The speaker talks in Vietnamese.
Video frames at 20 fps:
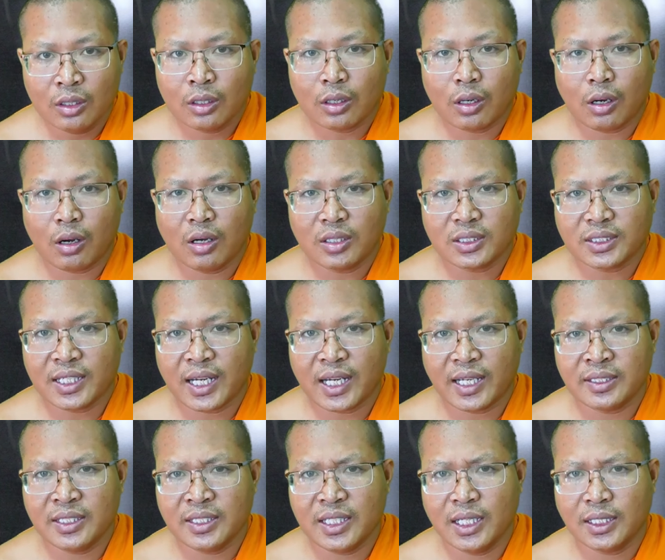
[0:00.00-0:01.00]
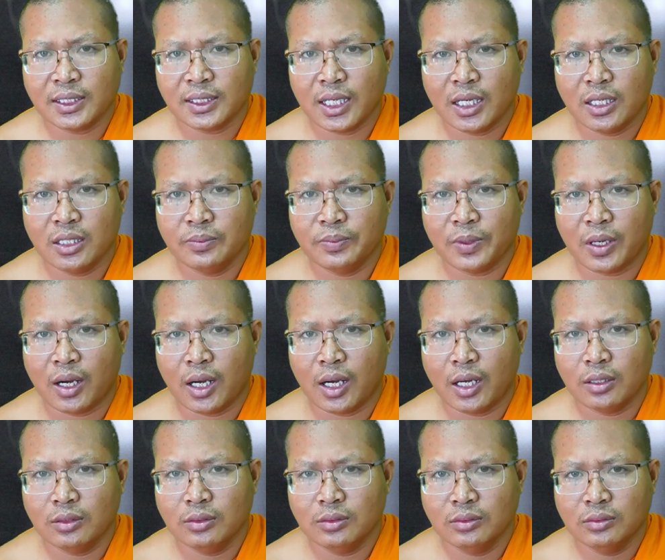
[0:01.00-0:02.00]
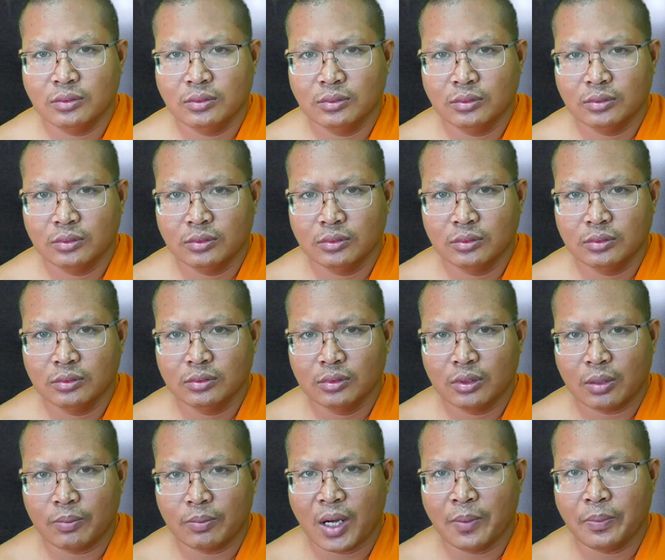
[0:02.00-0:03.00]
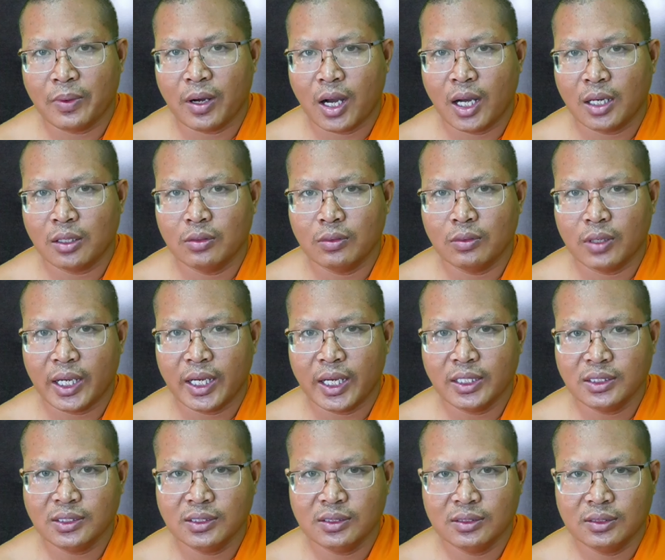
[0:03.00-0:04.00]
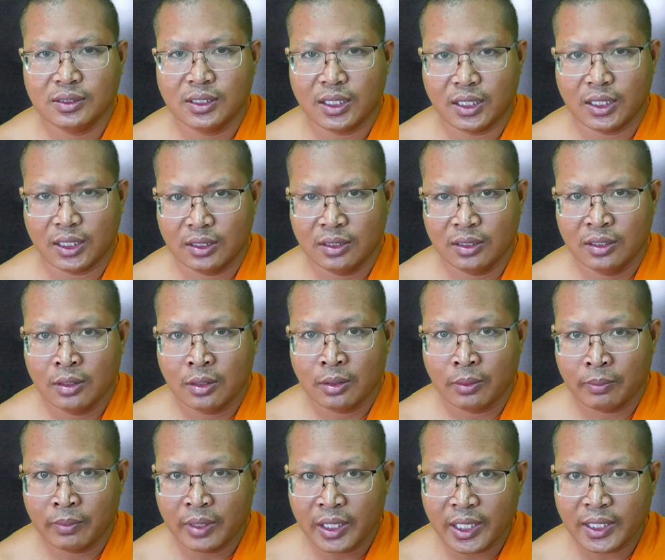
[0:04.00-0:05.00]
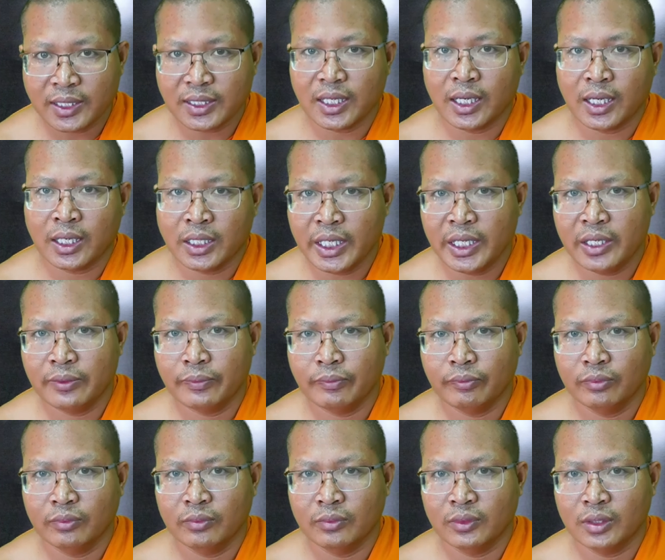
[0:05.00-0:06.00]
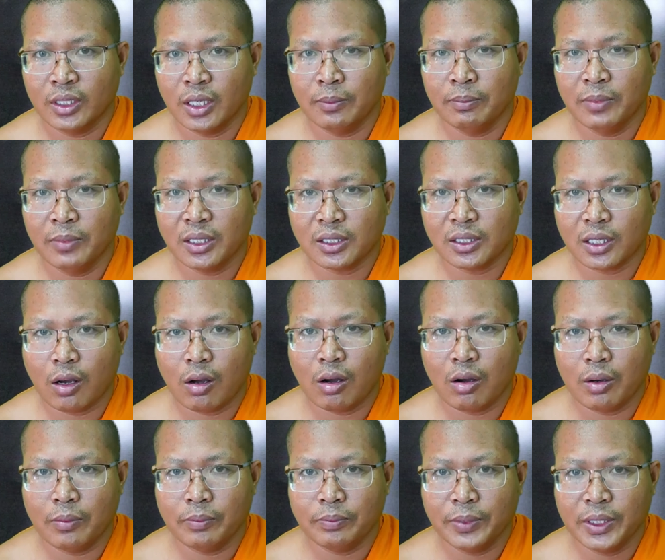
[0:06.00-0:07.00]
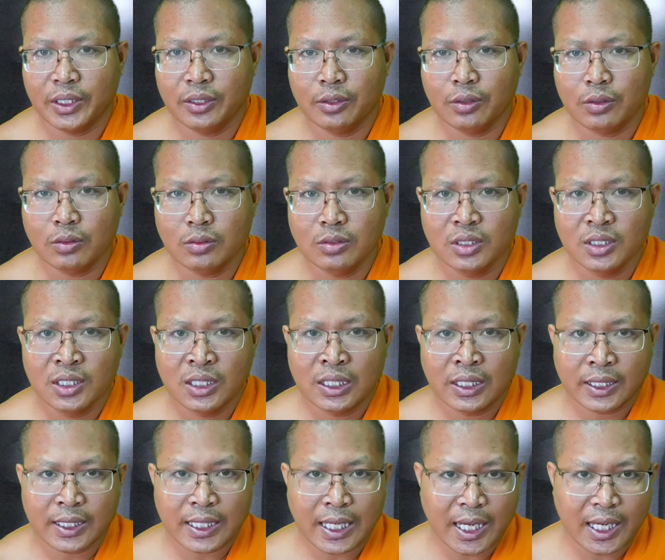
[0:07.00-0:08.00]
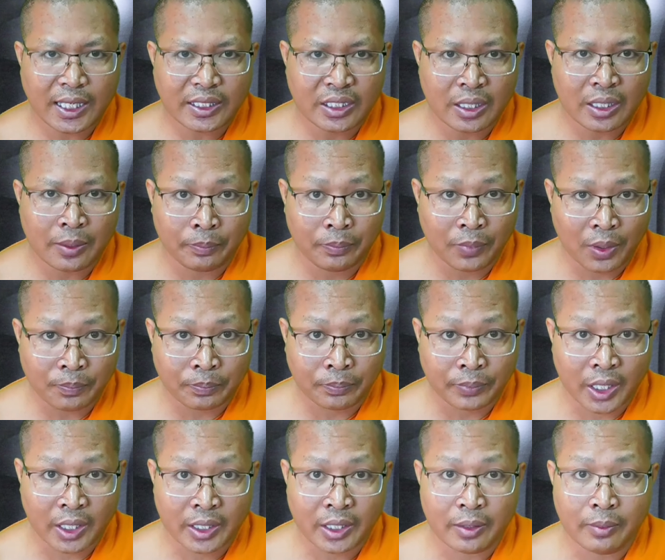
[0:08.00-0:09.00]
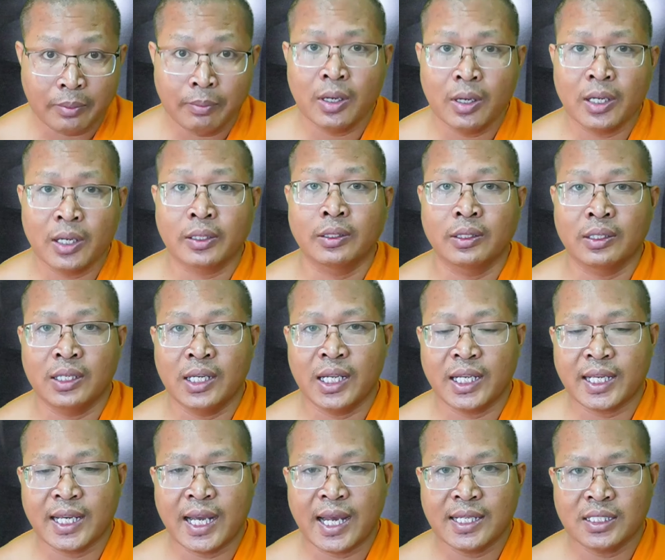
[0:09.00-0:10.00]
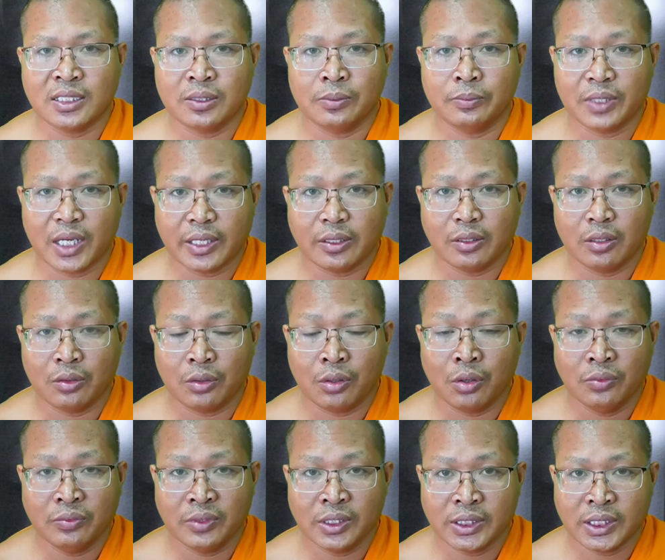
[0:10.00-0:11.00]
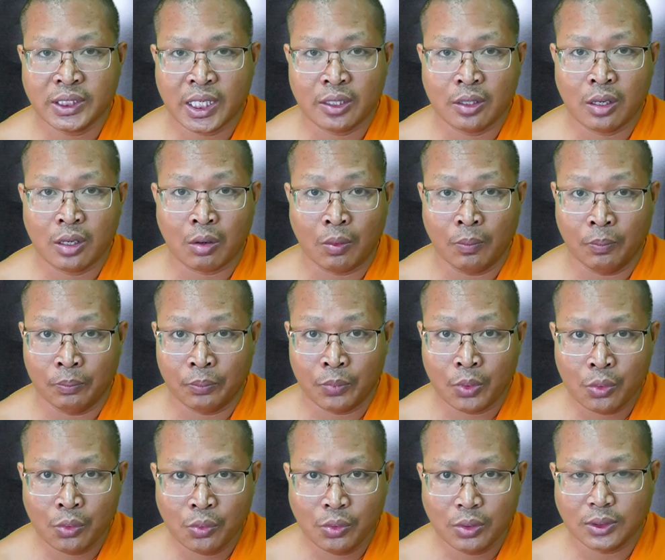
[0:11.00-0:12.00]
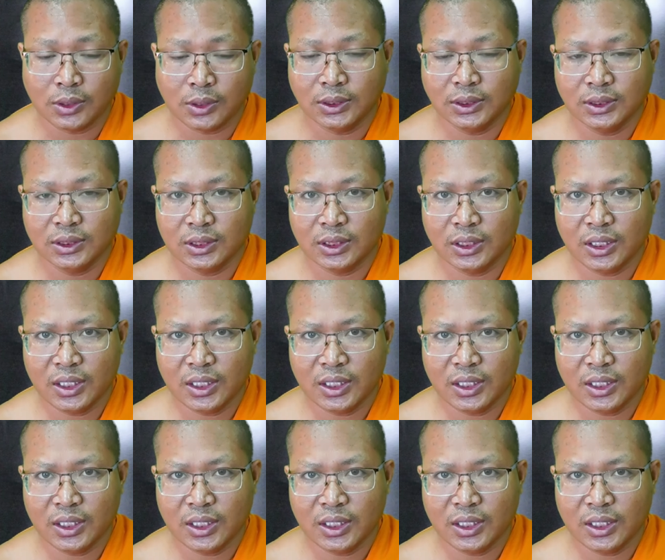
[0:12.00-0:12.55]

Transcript: có đại diện tàu bọn rồi bỏ bọn nuôi anh nè miên dạng đi là mình khó ông pino đại chỉ bọc biển thì mất này ca sầm rách nó côn vị xe đò cùng pool rồi